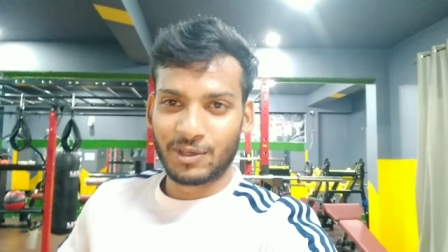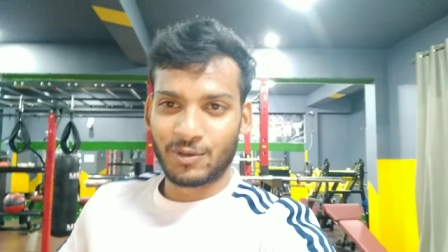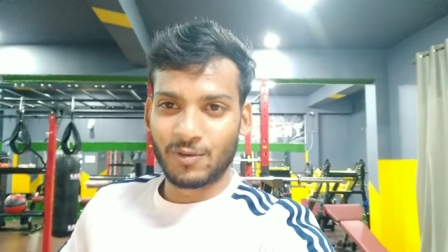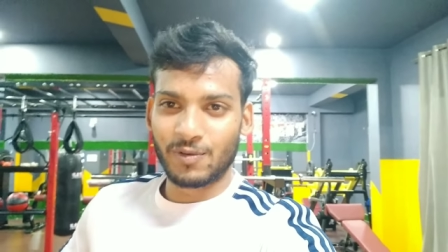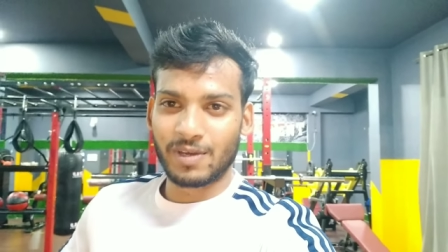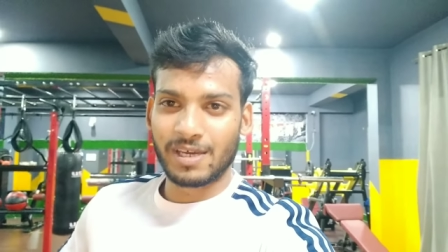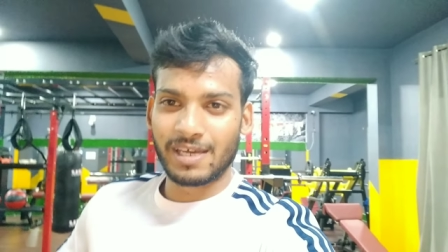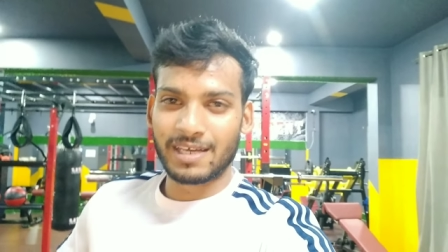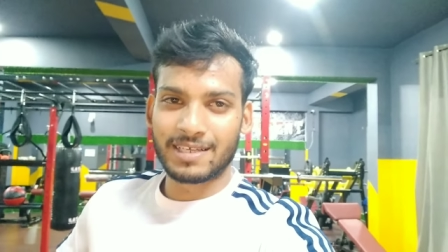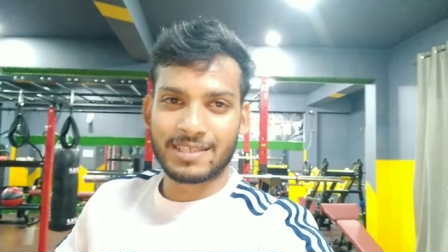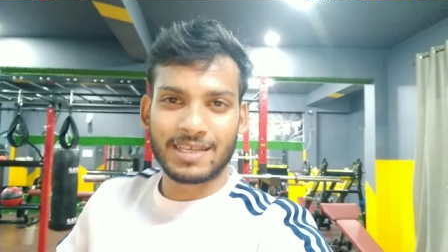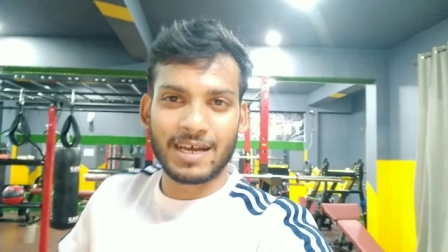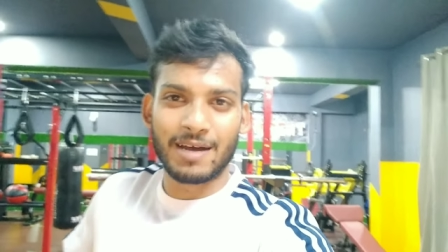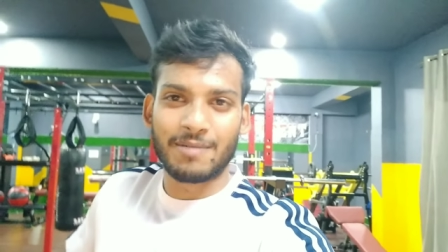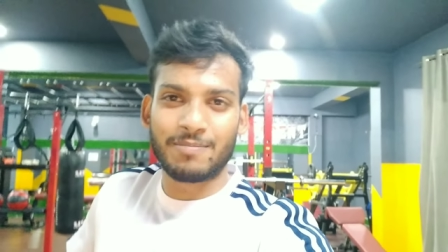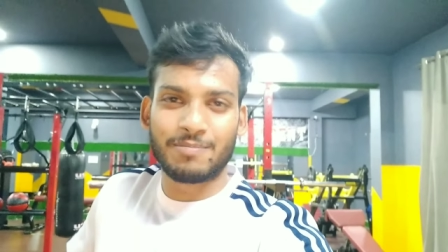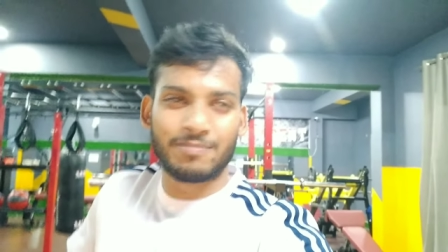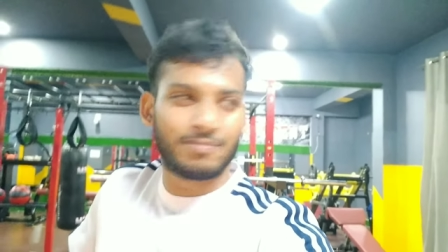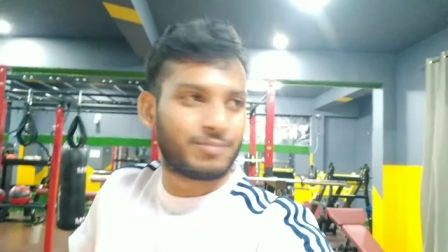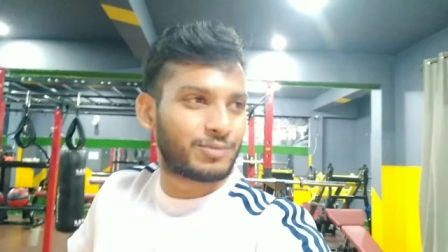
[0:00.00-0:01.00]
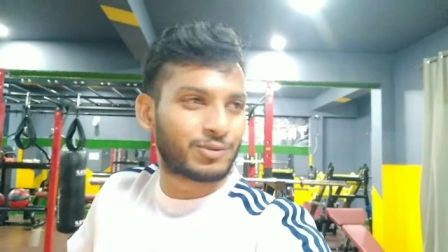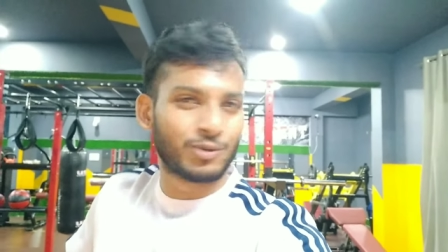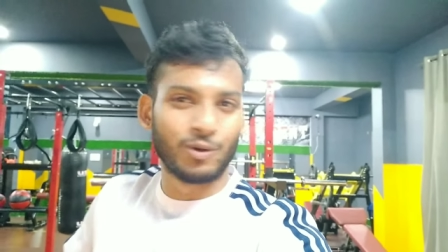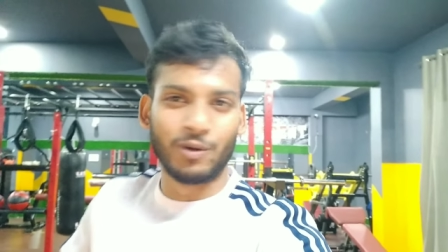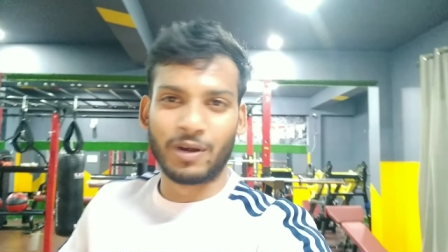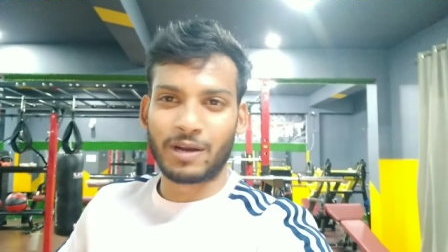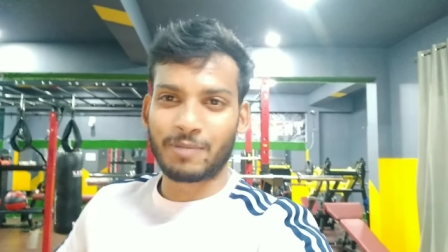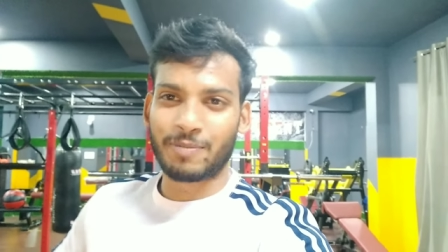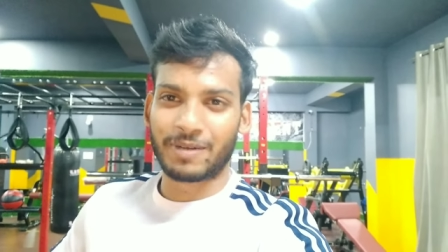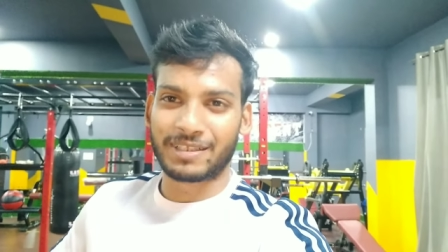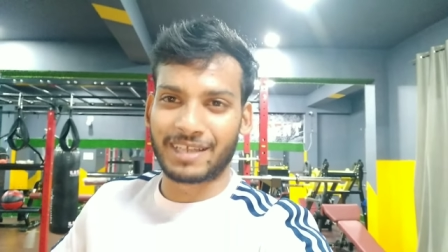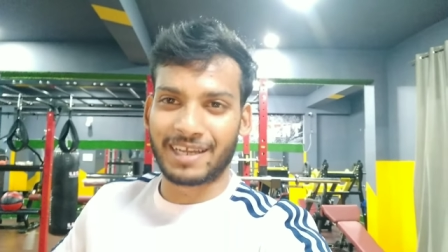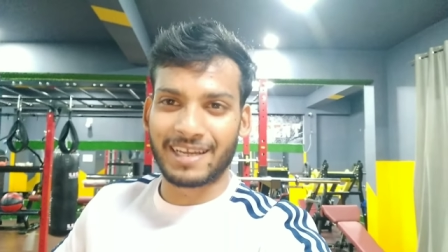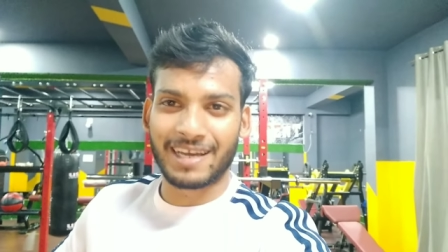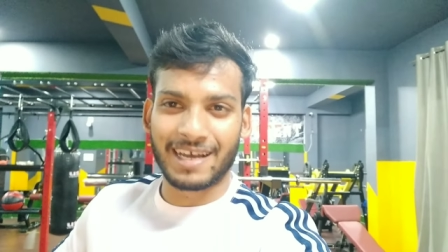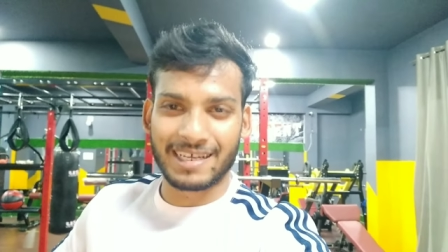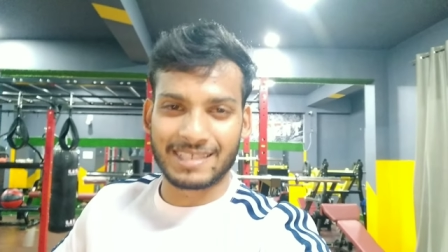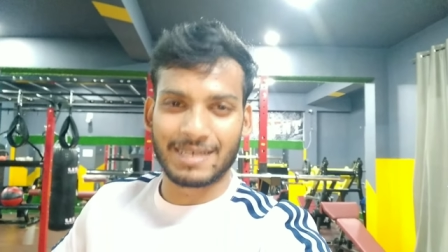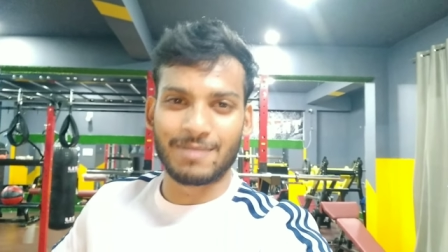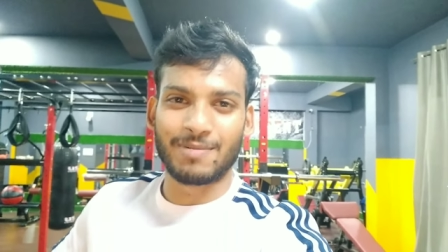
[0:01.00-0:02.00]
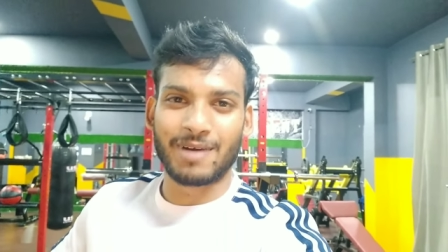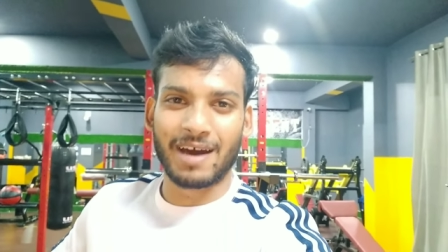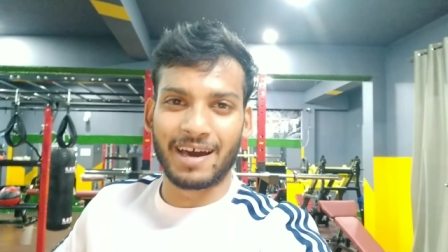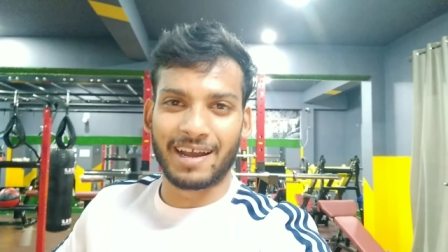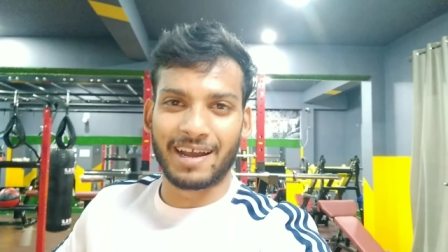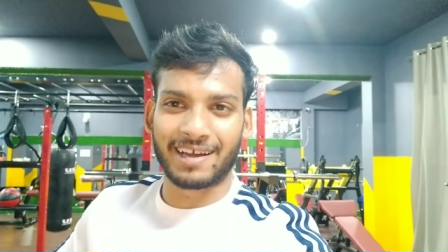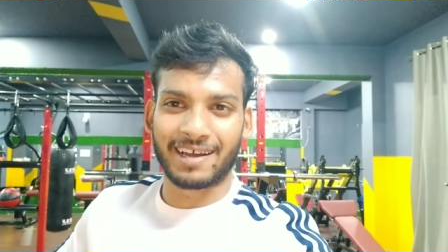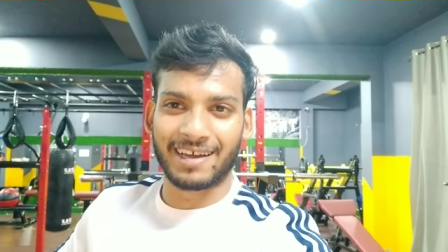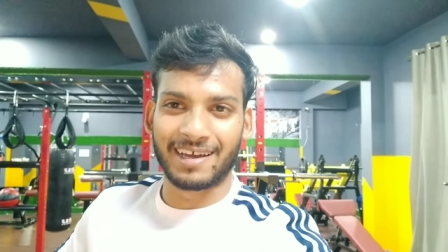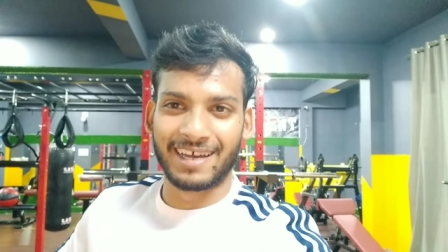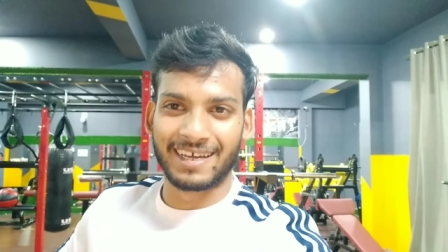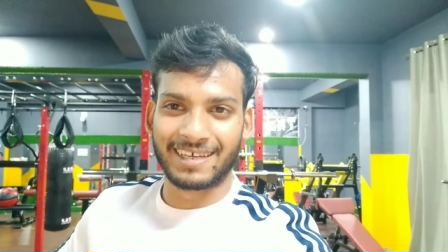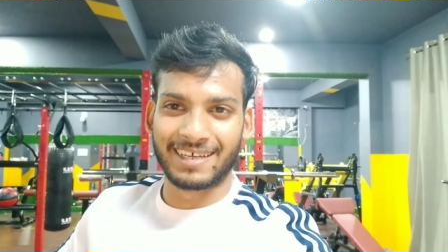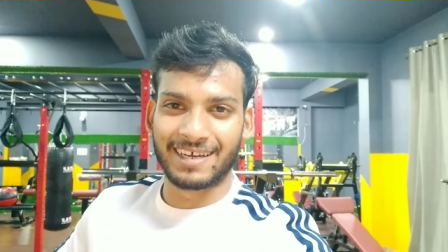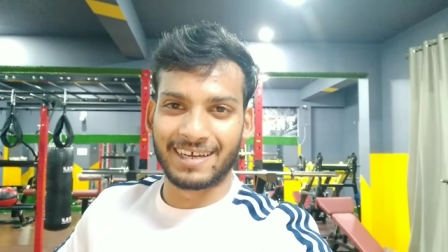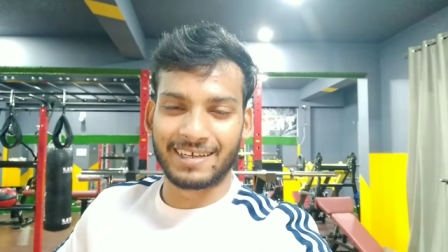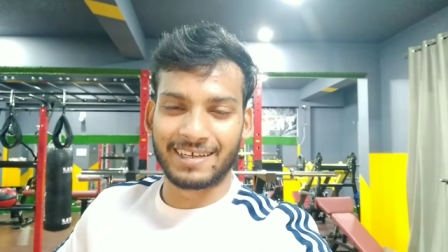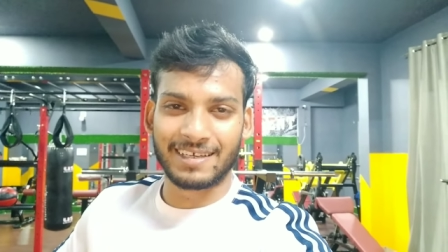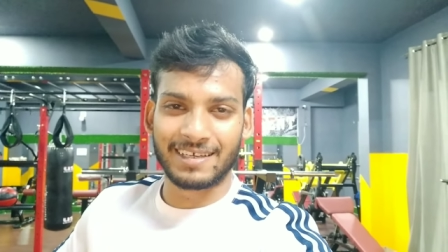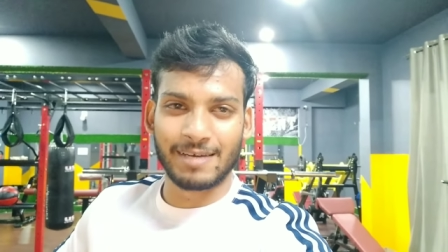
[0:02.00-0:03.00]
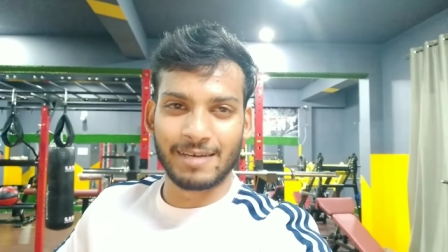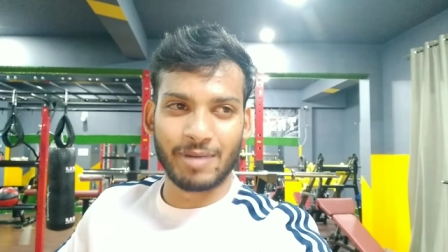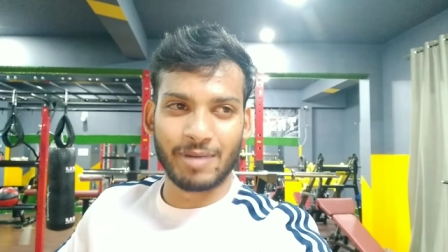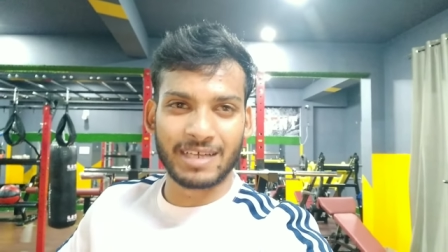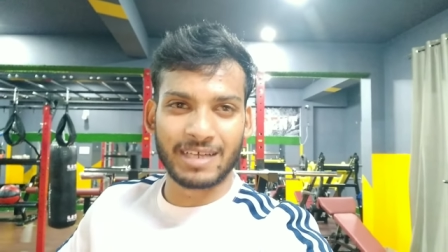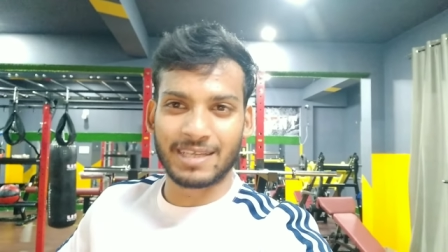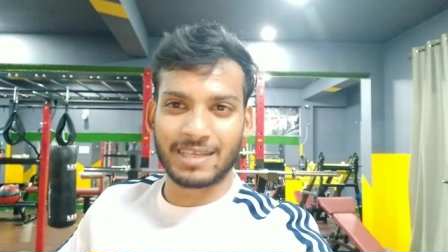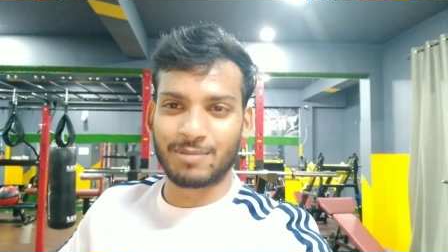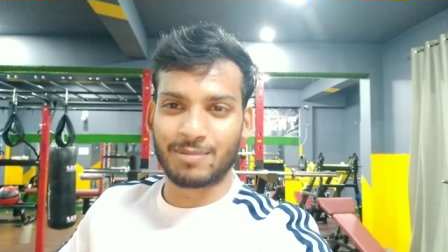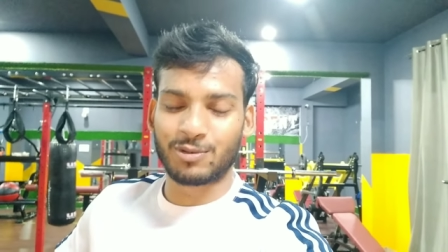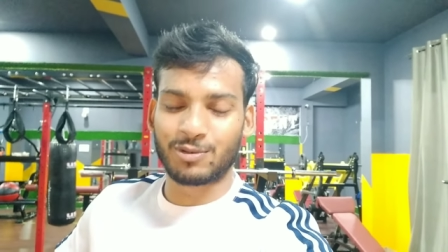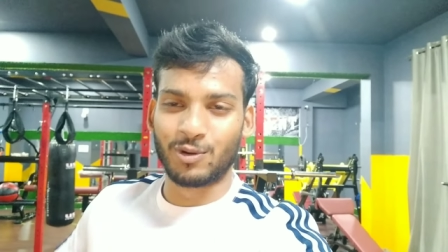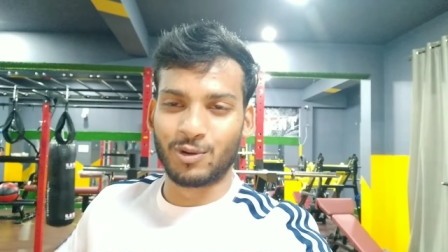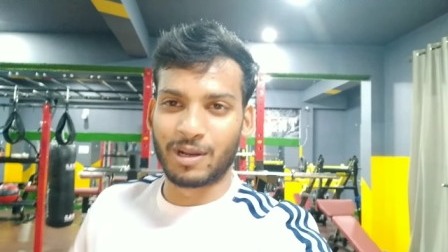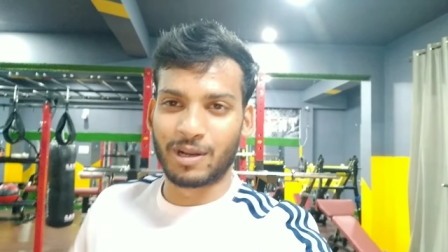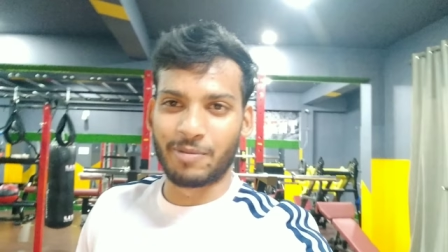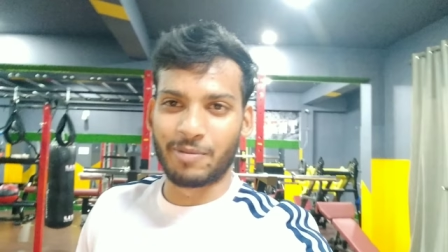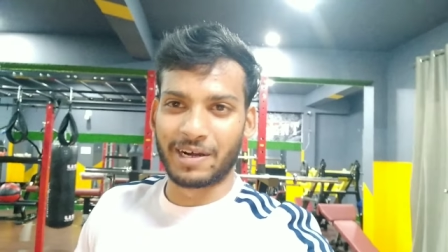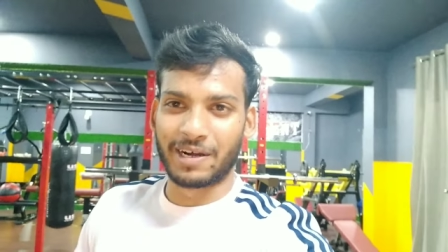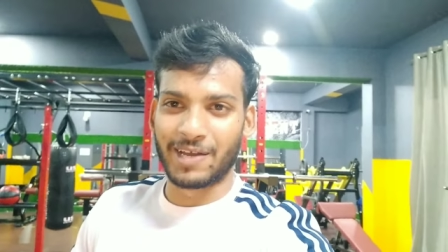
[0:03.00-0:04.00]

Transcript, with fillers: क्योंकि ये साहब शोल्डर पता नहीं कसम खा रखा है क्या कि ये भाई साहब शोल्डर